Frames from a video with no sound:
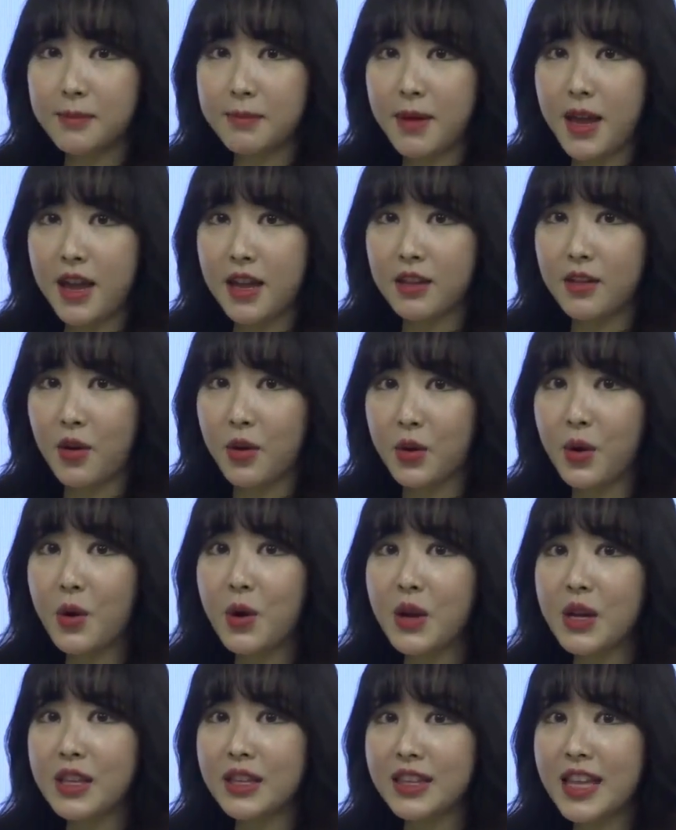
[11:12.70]

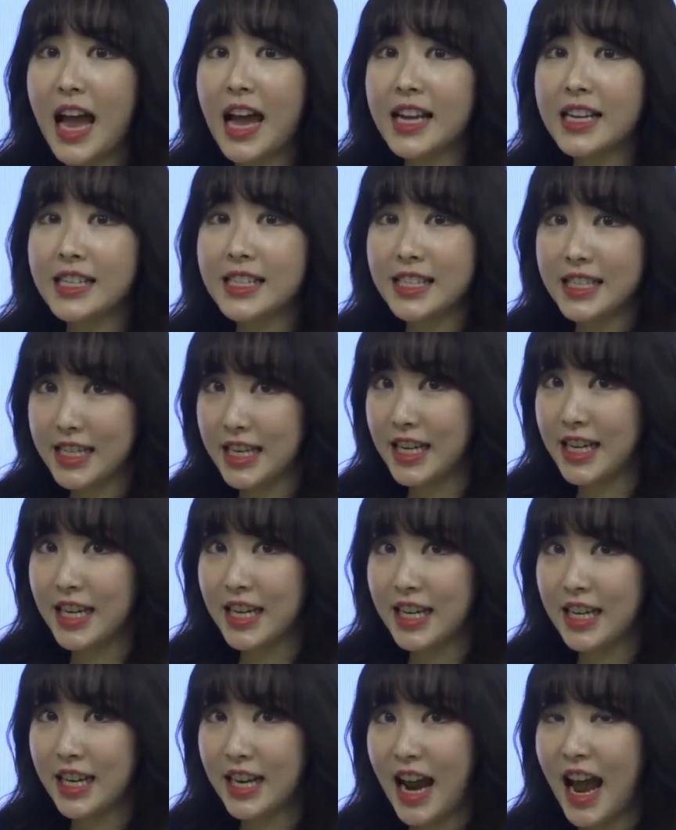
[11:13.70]
스페인어로 딱시
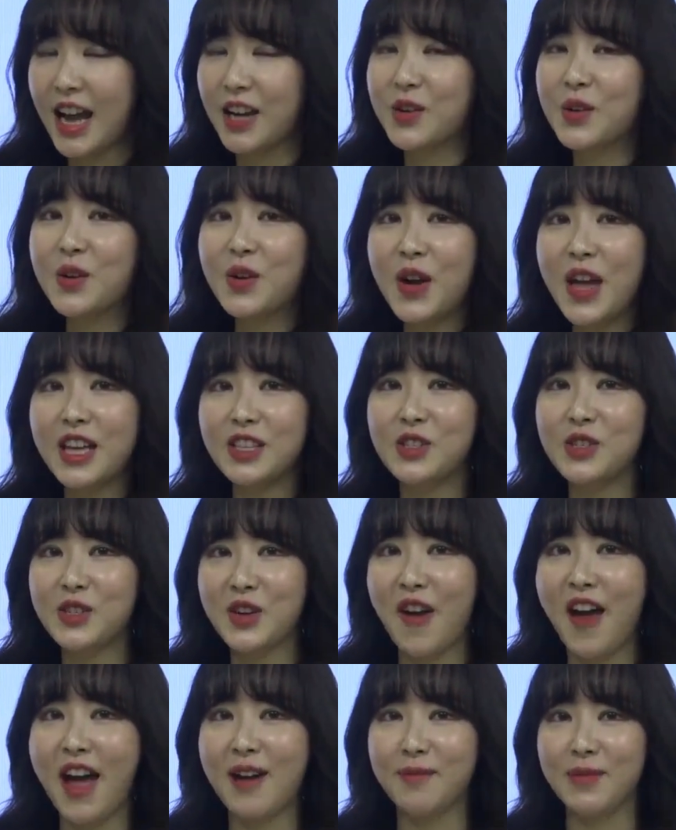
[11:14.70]
라고
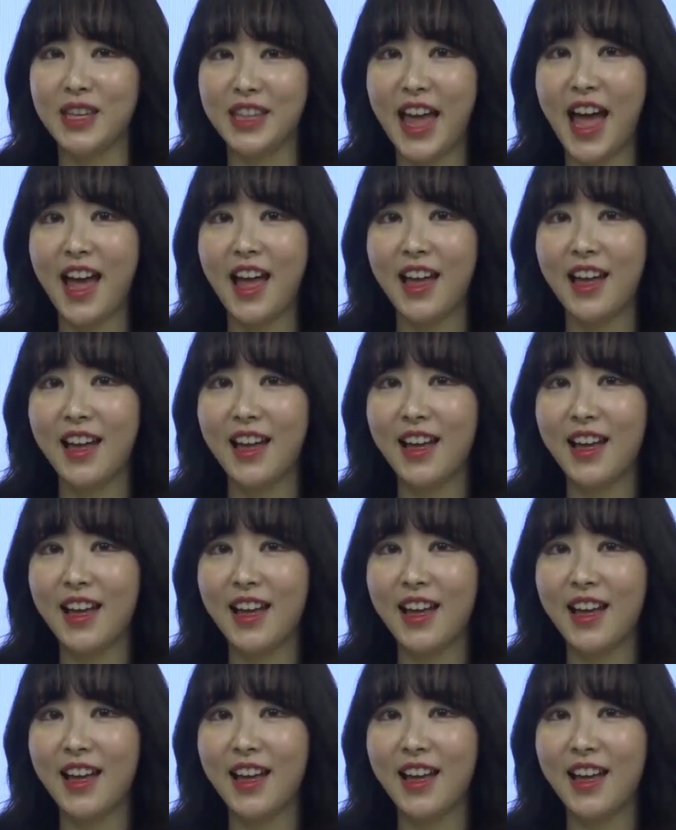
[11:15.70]
해주셔야 합니다.